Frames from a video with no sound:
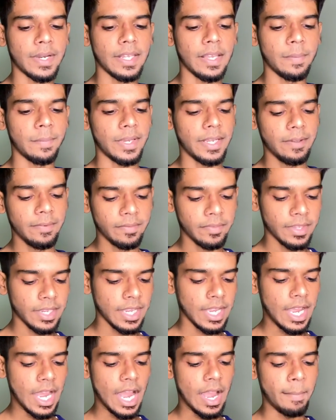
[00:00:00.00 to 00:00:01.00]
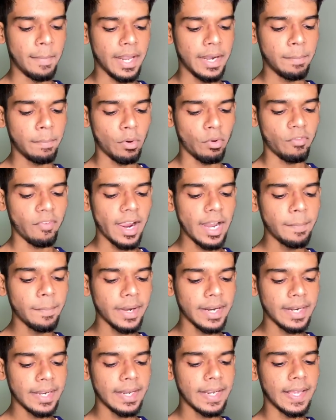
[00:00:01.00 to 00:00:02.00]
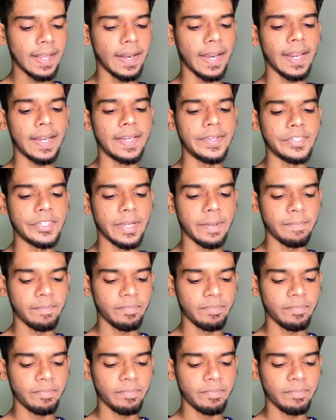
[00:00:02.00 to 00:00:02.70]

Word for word: बाद हमें हमारे प्रोफाइल पर क्लिक करना है नीचे